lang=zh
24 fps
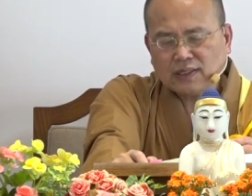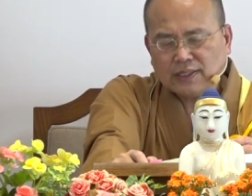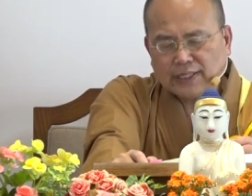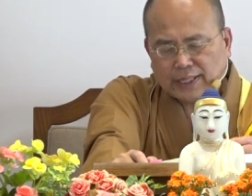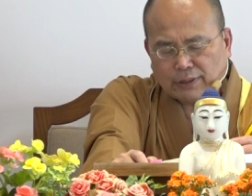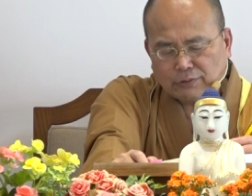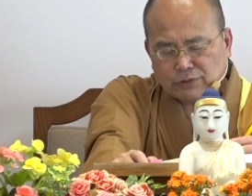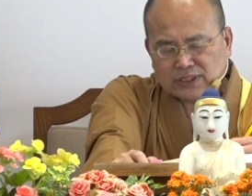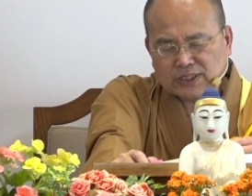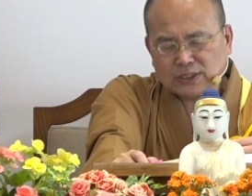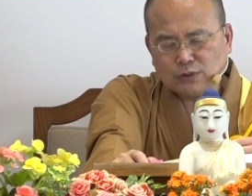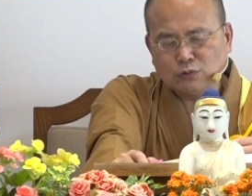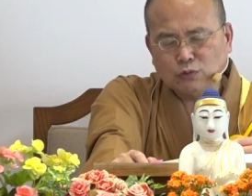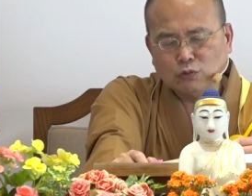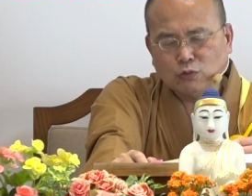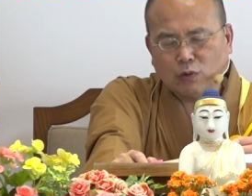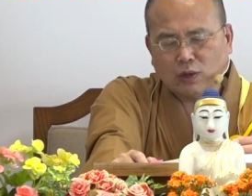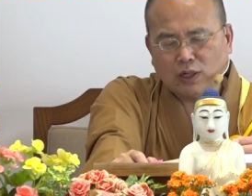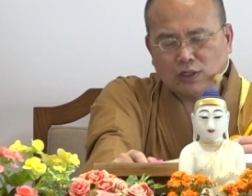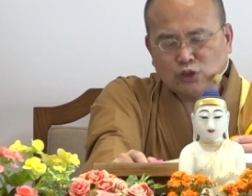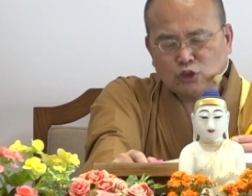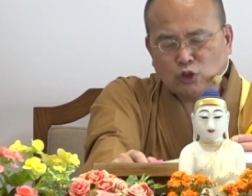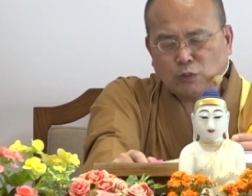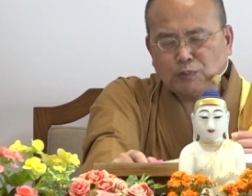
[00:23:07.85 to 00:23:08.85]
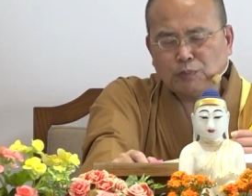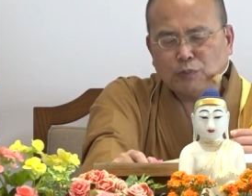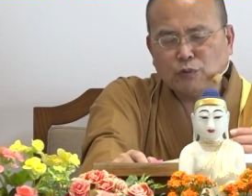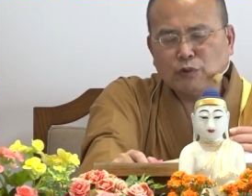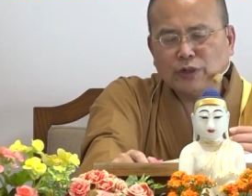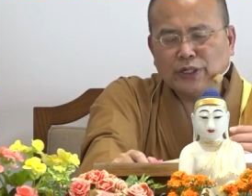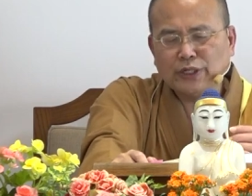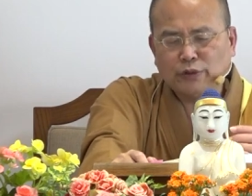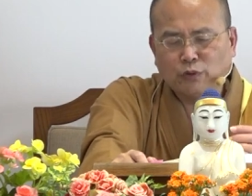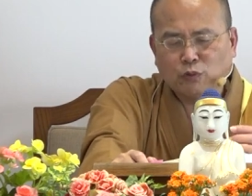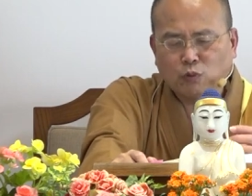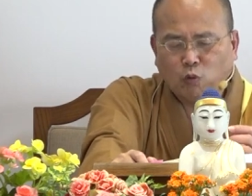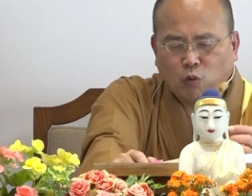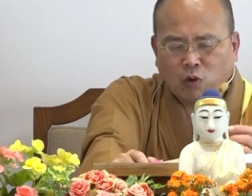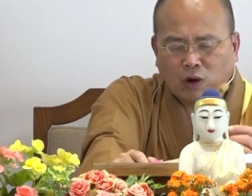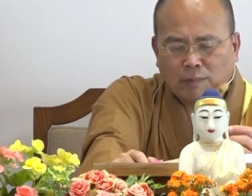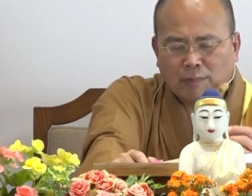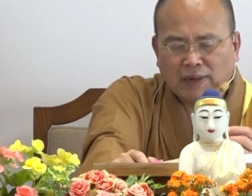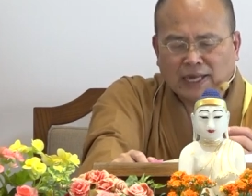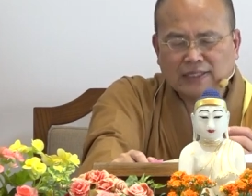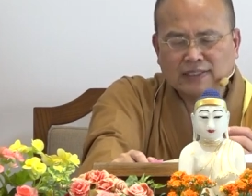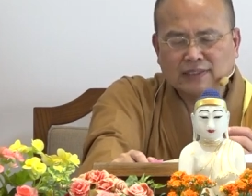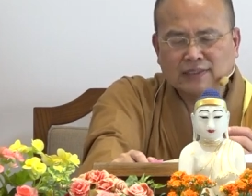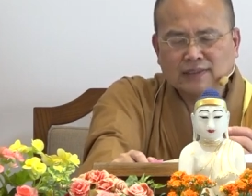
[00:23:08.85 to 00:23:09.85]
了知无我就不会有我
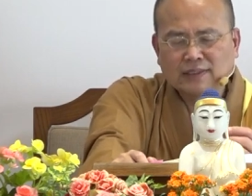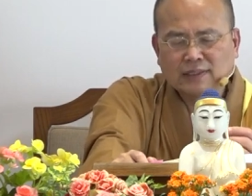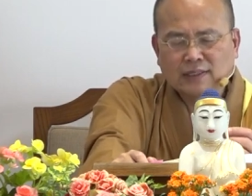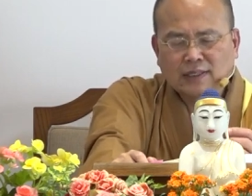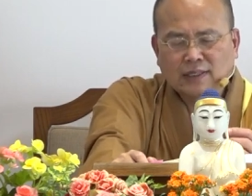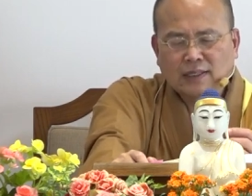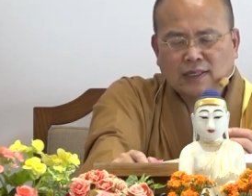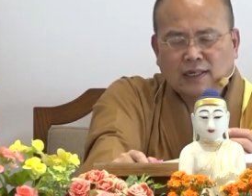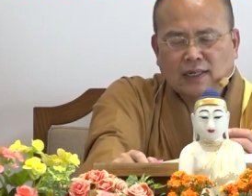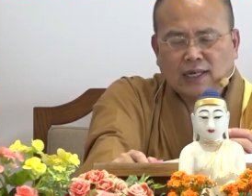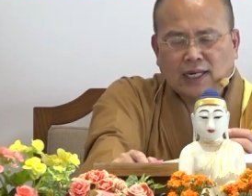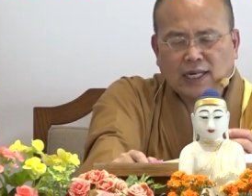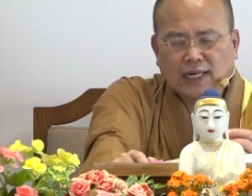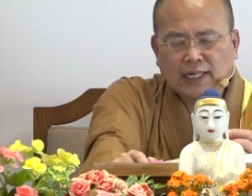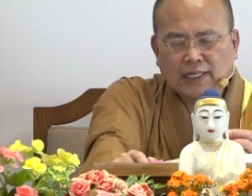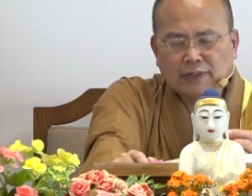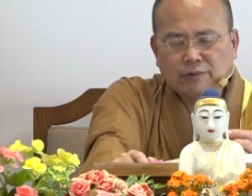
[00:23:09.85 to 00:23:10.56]
慢啊。